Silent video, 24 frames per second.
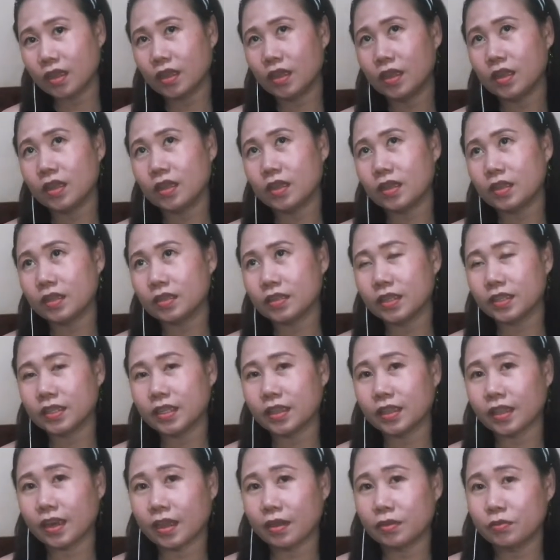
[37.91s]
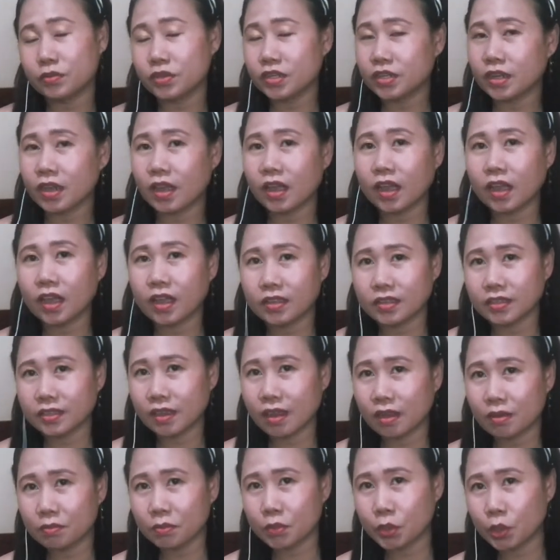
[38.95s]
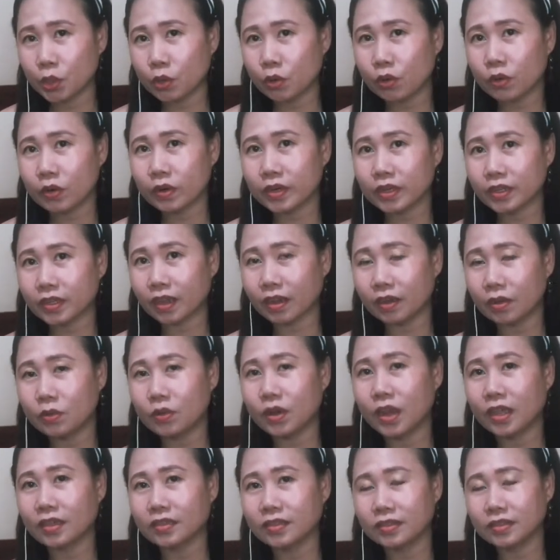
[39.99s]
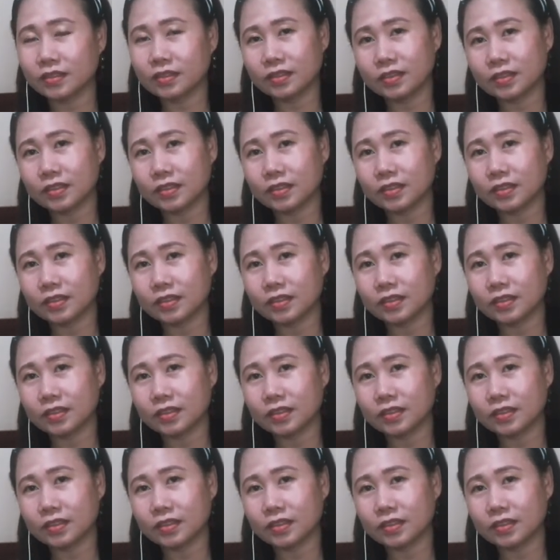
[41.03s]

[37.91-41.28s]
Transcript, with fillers: Uh, nagtatribe siya summer or tag-ulan.